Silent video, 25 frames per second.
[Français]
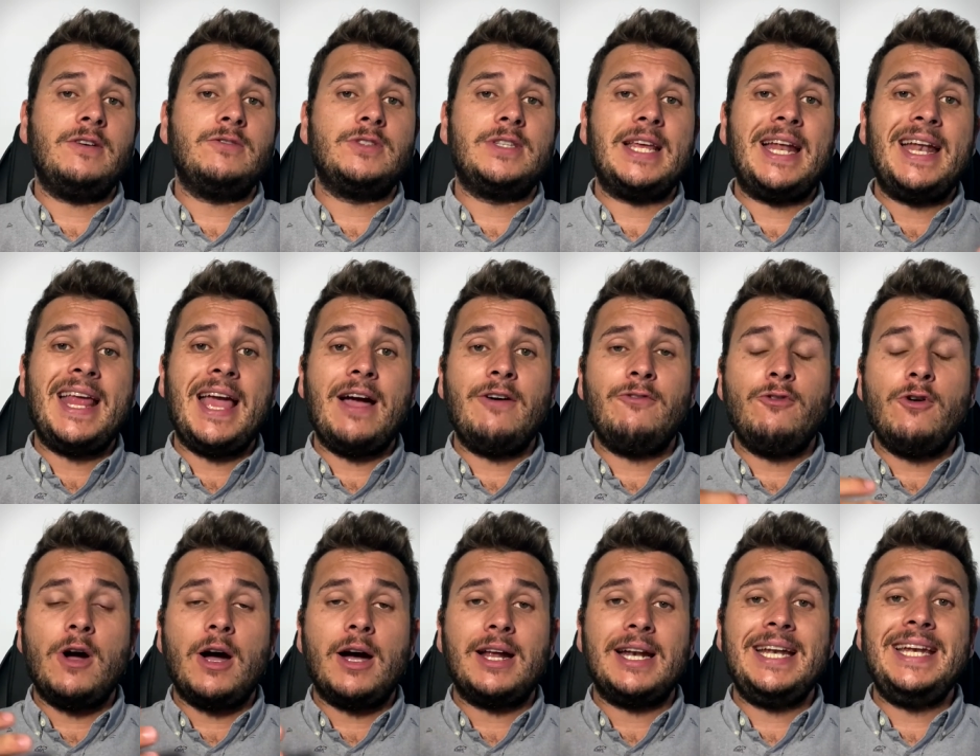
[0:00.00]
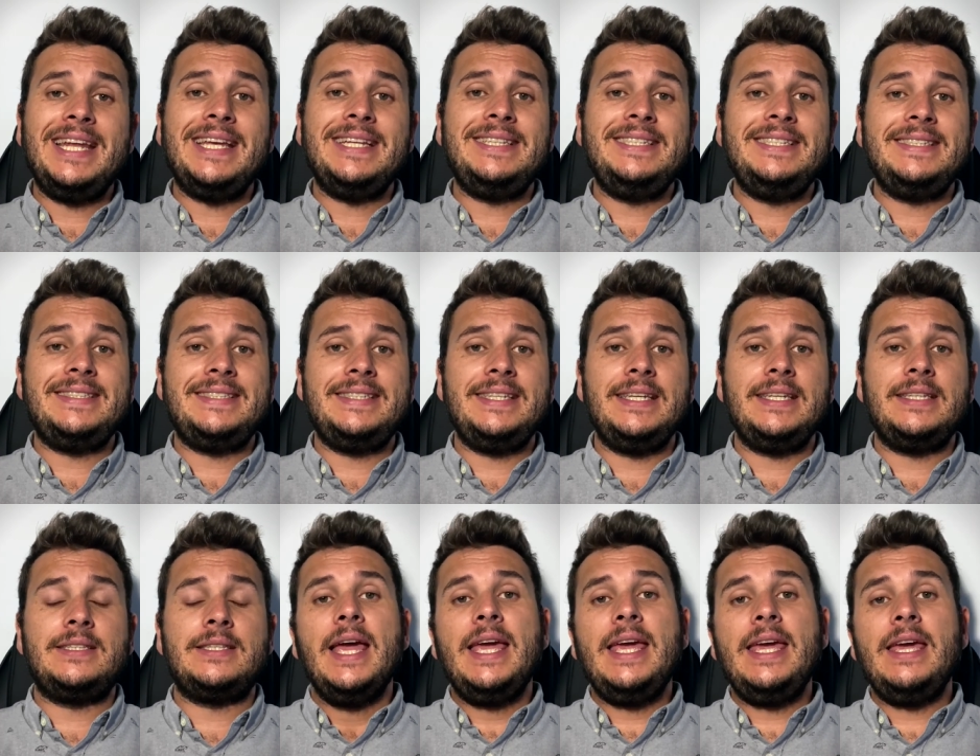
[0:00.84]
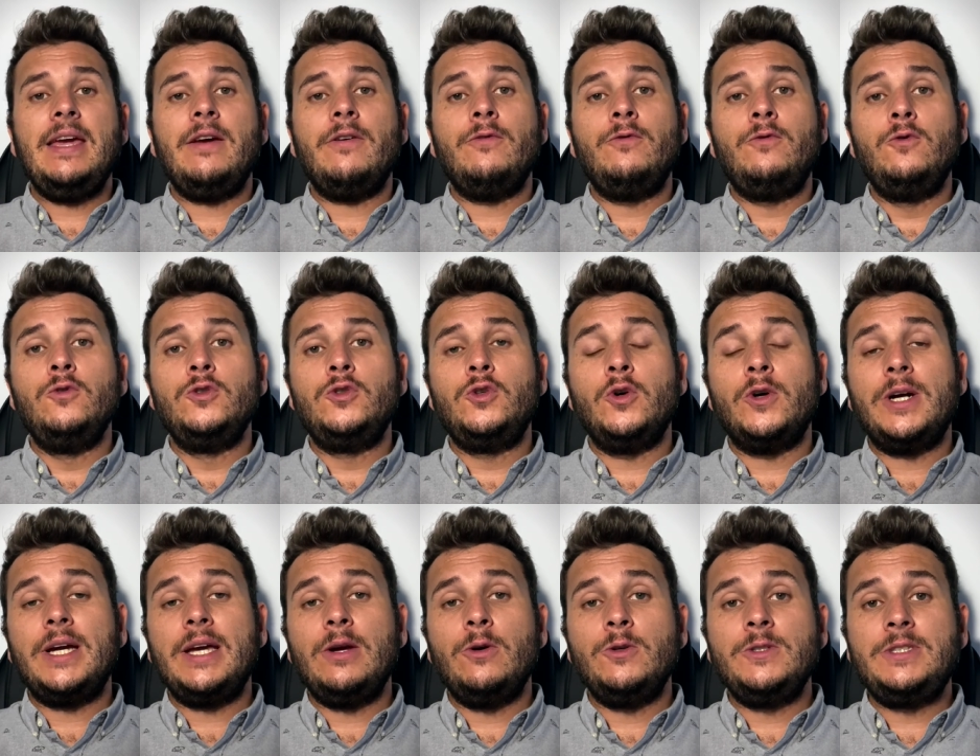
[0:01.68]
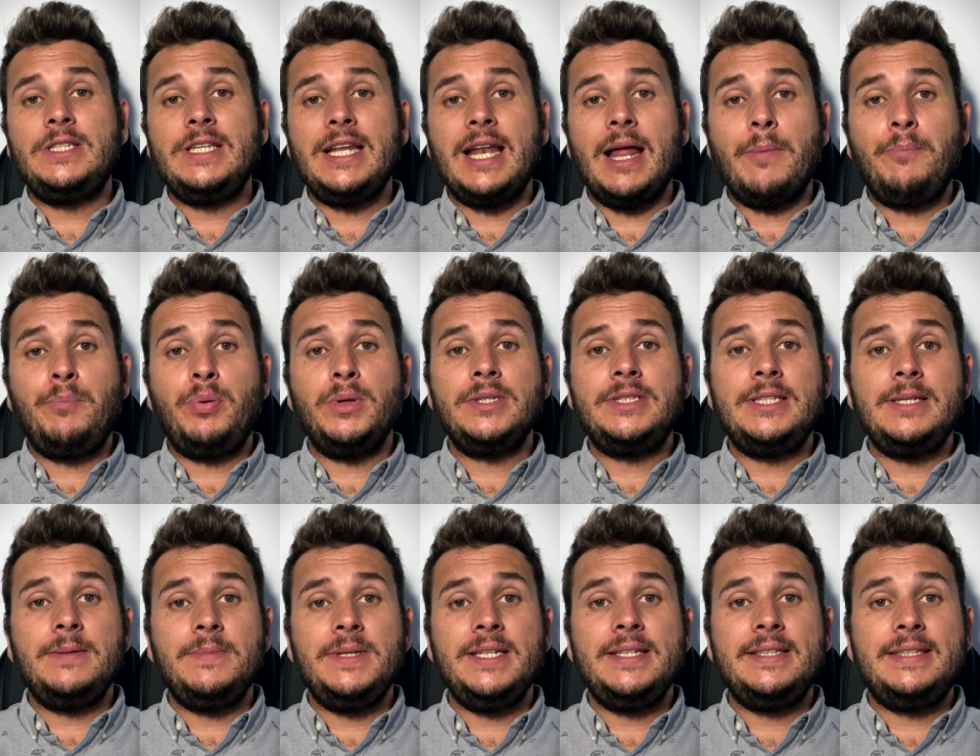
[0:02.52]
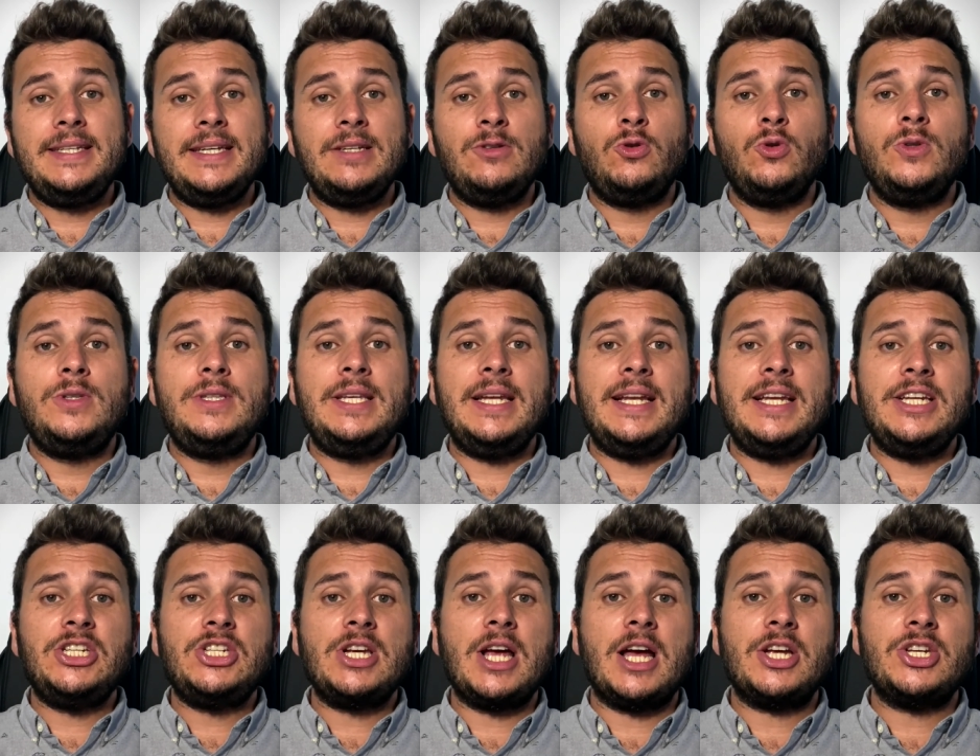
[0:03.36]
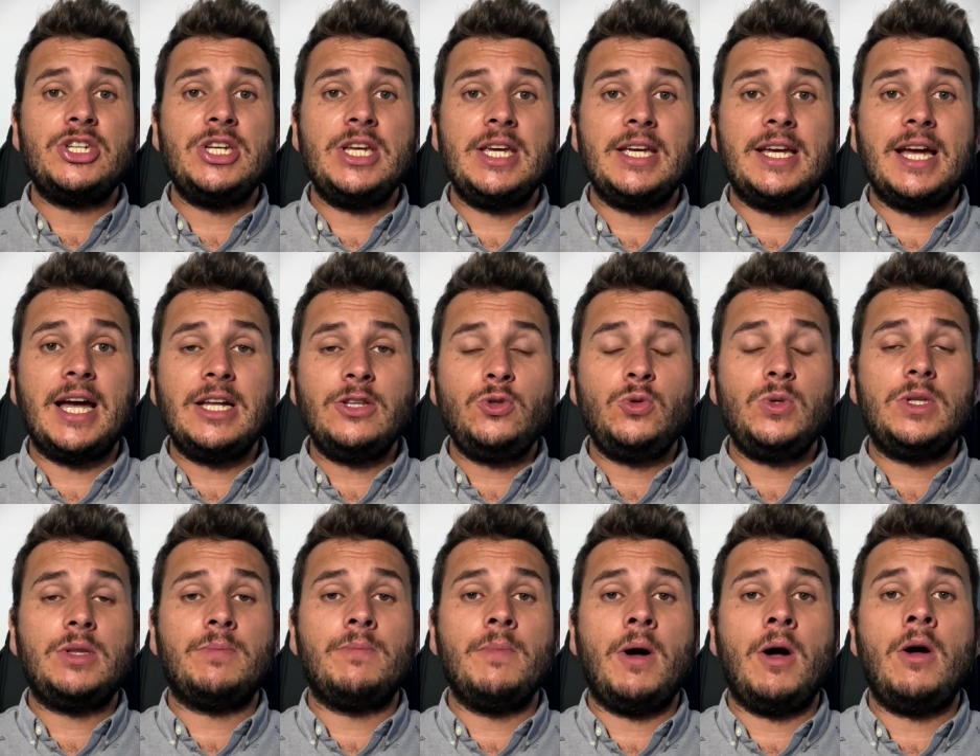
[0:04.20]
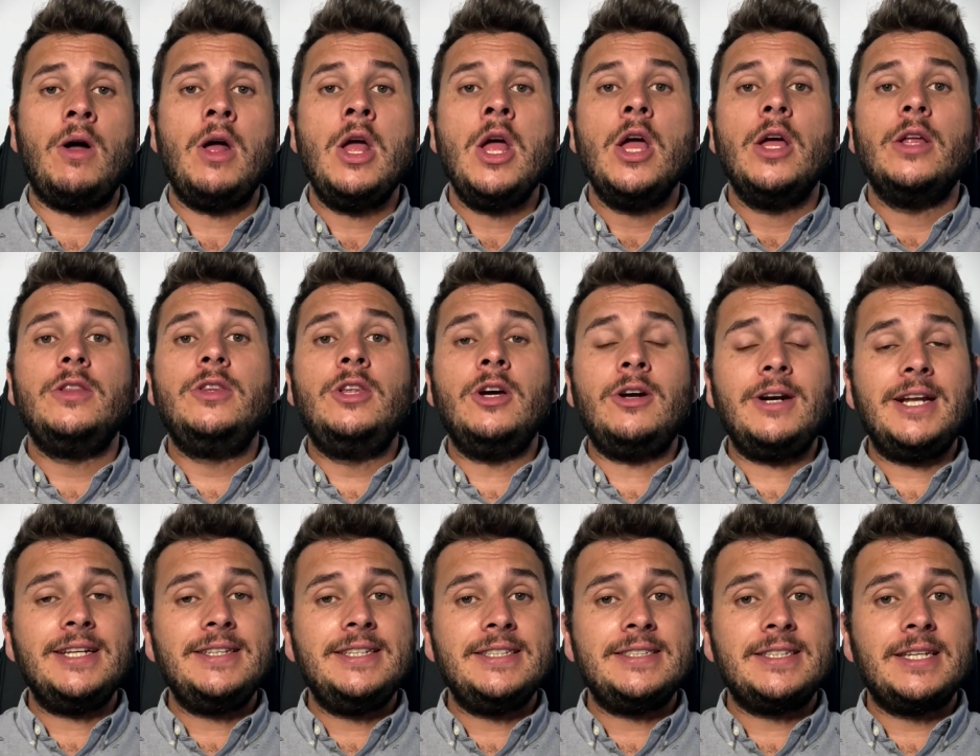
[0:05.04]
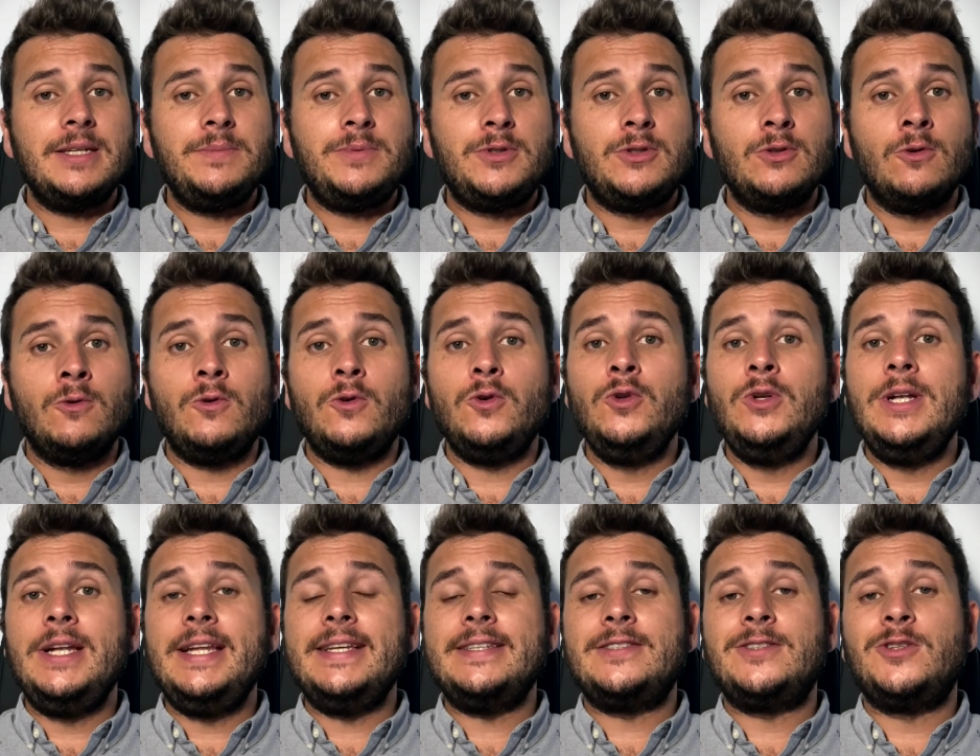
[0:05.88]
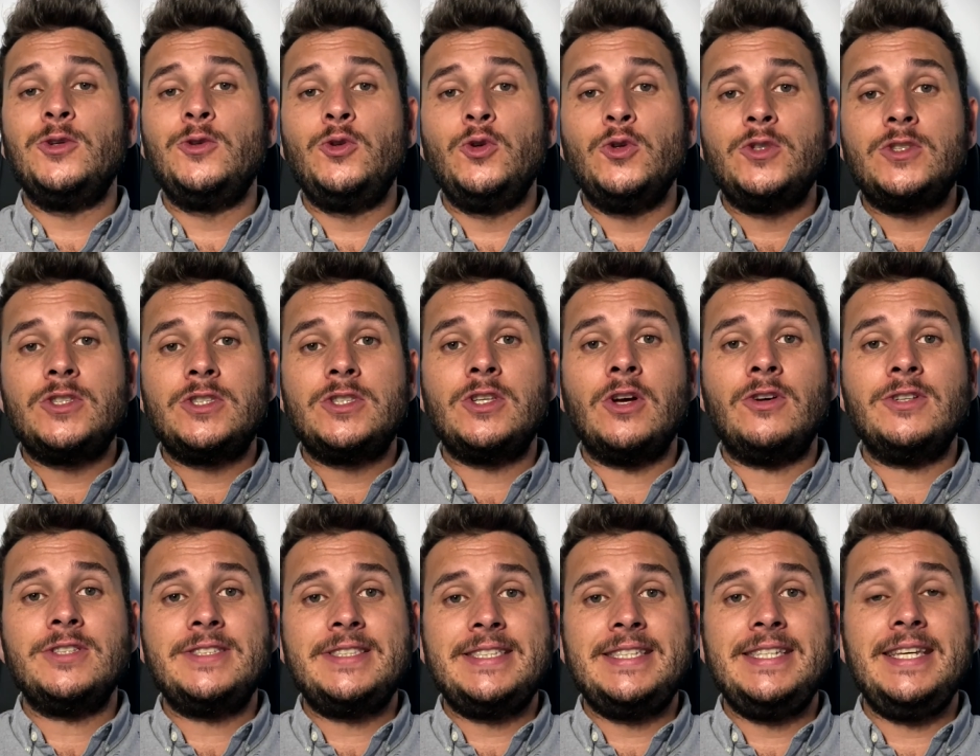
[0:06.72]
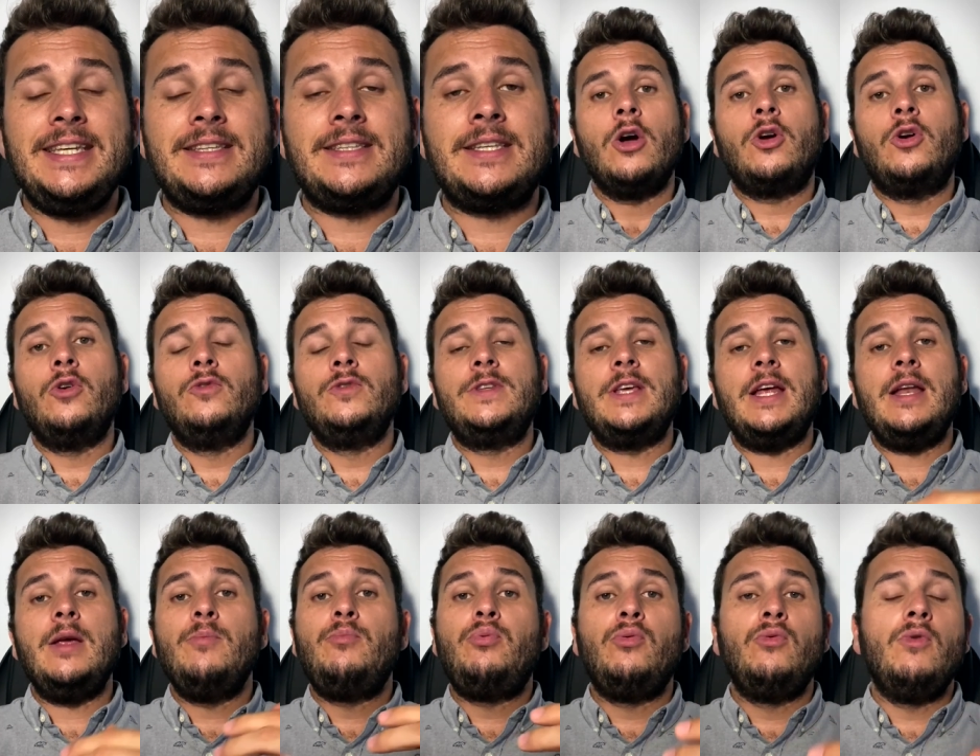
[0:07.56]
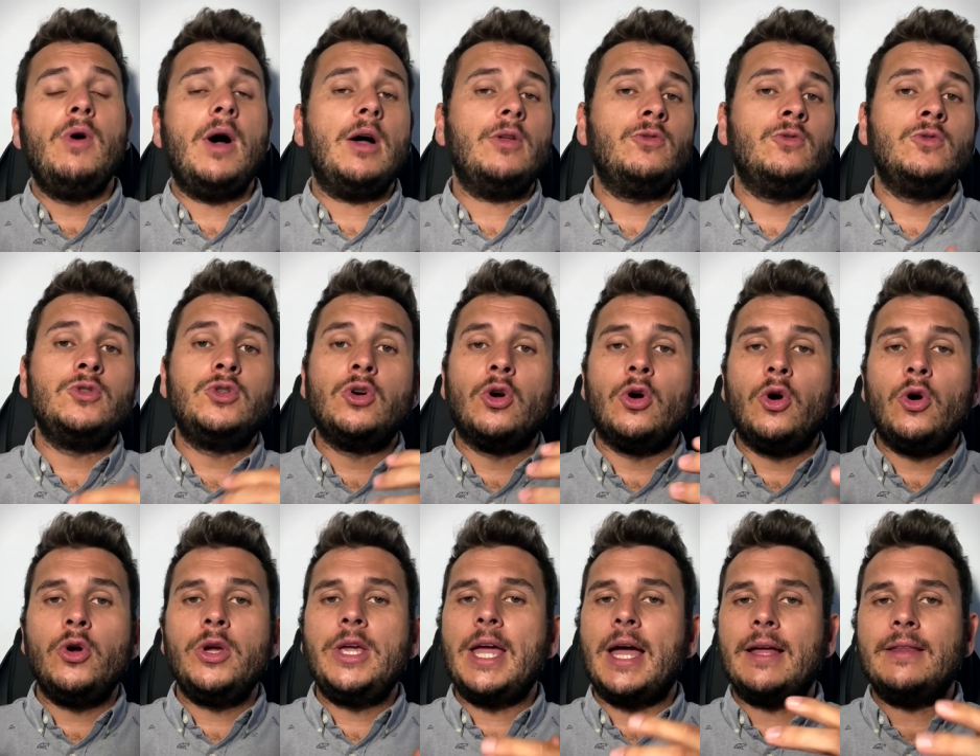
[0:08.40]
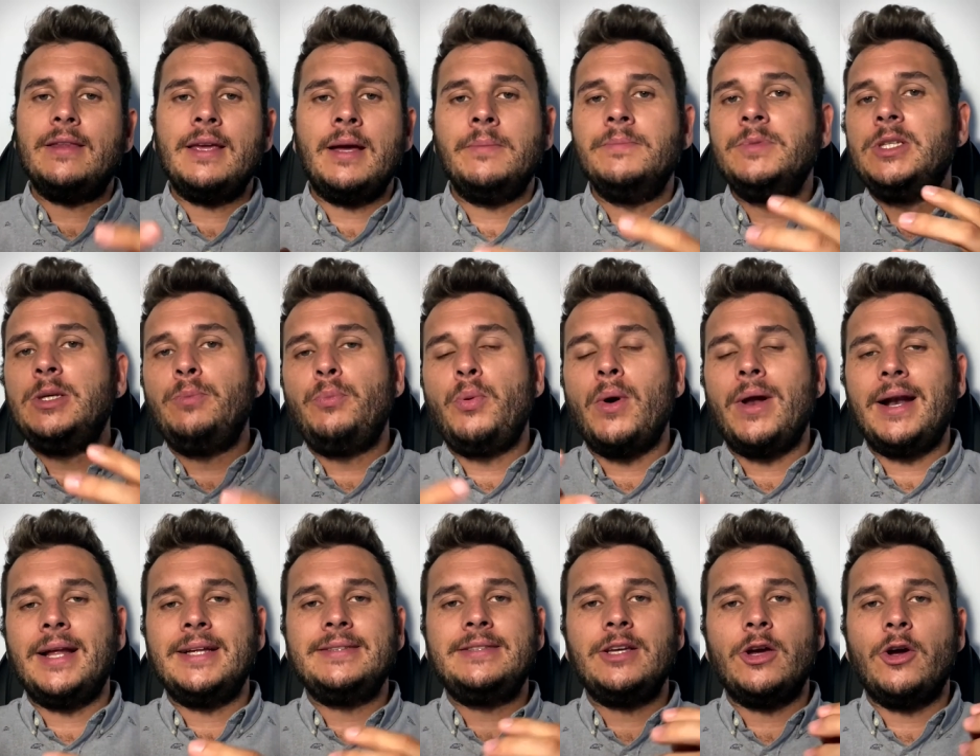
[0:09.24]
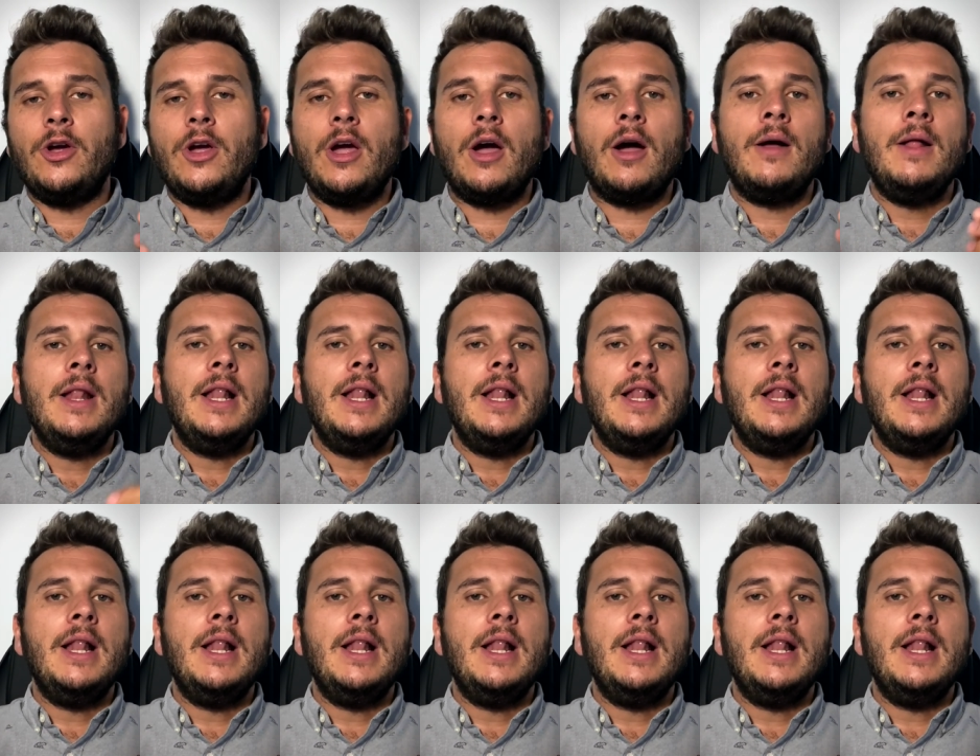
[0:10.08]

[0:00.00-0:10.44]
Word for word: vous allez avoir les 10 sites et vous aurez aussi la possibilité de télécharger gratuitement dans la description une liste de 100 sites que vous allez pouvoir donc regarder un petit peu à l'intérieur